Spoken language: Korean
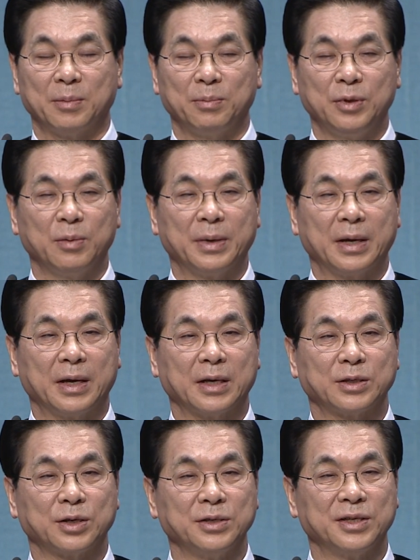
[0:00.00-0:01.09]

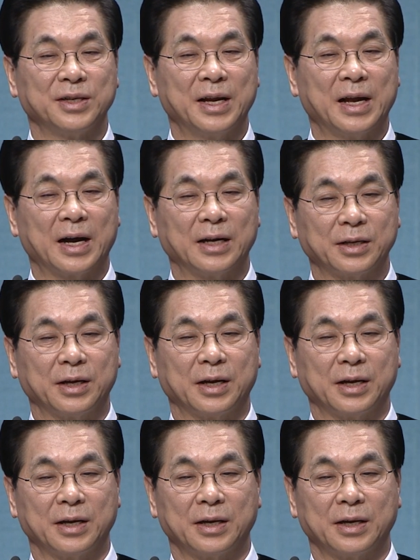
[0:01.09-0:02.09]
믿음의 전진해 나갈 때에